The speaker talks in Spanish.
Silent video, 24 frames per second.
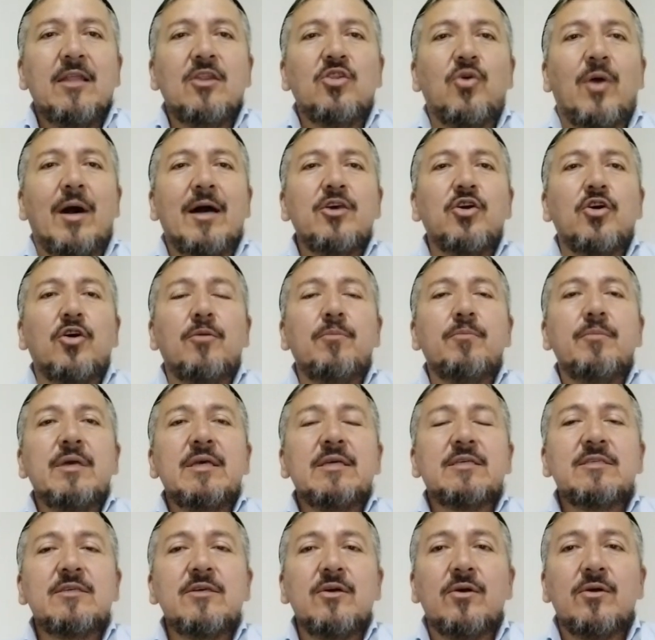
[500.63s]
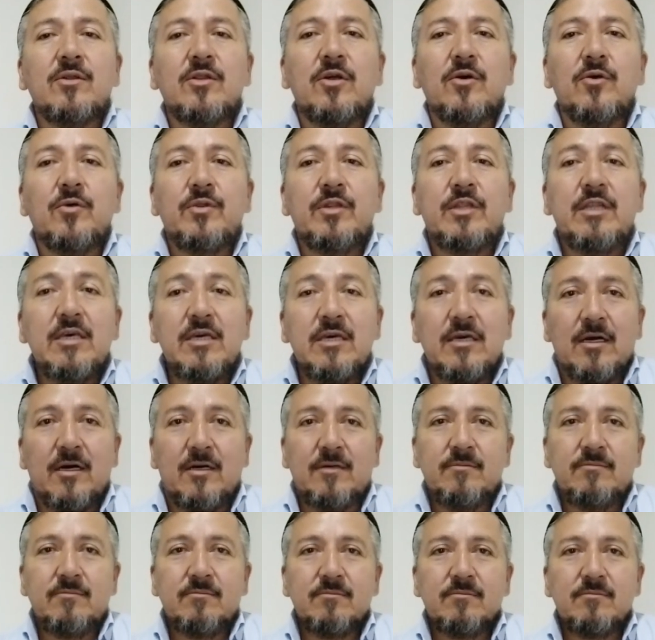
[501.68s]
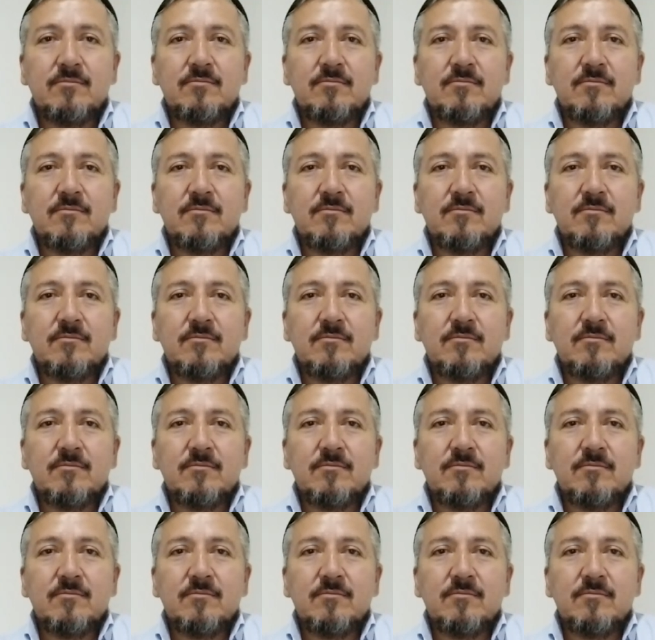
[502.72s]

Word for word: y no hay omisión de un día,